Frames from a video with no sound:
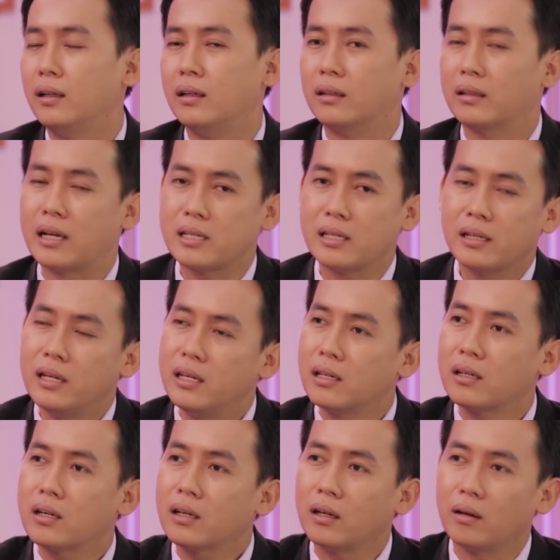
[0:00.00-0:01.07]
Đó, thì người ta sẽ đi
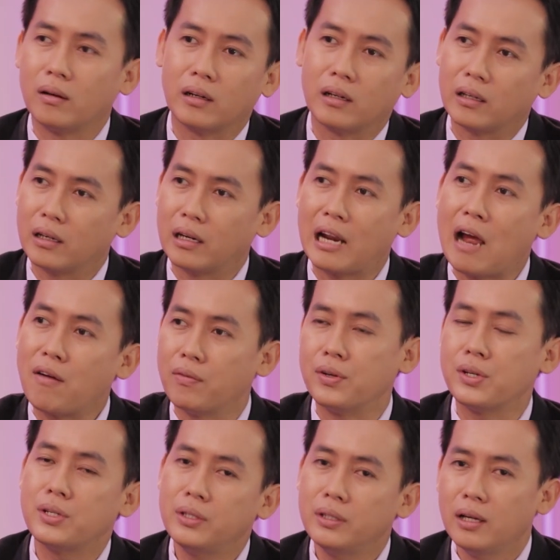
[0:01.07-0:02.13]
nó rất là lao về
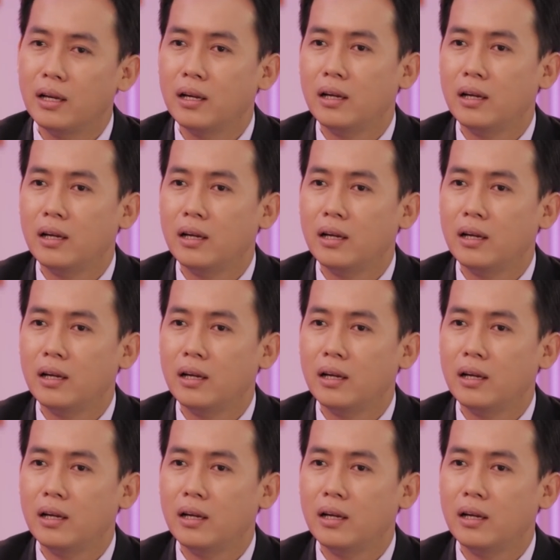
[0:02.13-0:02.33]
phía trước.